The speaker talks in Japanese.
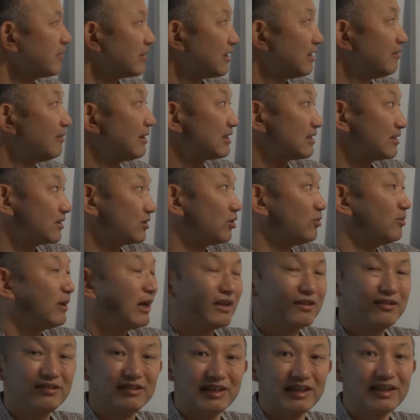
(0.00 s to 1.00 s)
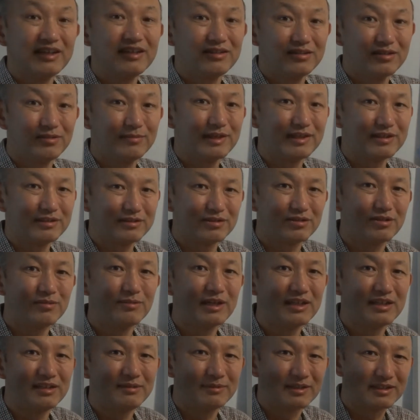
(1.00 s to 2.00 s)
で、まず、泊まるね。泊まる、泊
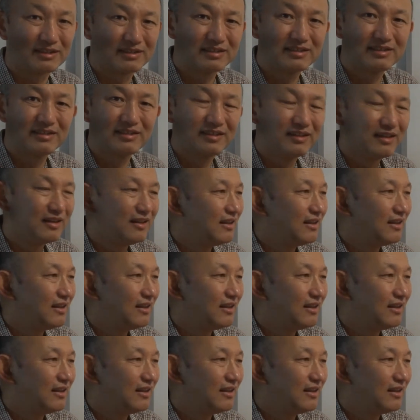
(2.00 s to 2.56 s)
まります。